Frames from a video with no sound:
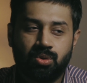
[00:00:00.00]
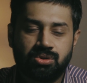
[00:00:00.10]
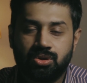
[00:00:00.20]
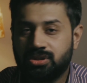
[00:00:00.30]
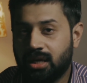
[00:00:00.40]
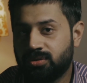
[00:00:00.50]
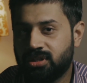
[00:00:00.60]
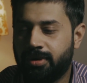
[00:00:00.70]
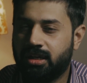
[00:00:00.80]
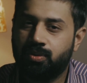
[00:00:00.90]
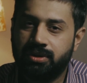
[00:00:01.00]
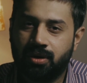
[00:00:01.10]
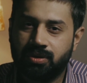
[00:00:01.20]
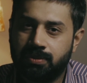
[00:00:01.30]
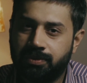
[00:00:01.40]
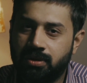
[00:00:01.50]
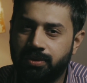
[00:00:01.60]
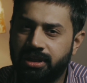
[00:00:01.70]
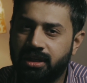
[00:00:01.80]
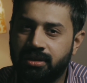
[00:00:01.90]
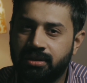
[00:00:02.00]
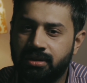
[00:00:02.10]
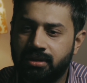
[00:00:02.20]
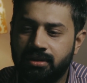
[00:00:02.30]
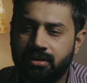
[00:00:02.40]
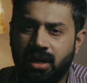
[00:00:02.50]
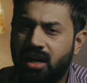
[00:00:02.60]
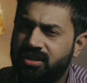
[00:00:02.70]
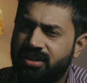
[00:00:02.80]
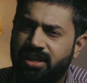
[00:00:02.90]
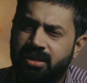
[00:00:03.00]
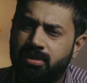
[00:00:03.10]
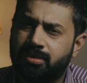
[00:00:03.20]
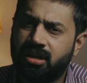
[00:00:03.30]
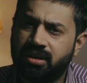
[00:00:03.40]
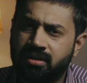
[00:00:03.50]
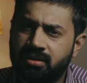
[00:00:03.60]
200 सालों से हमारी दुनिया को चिपकी हुई है कहाँ से आई ये बीमारी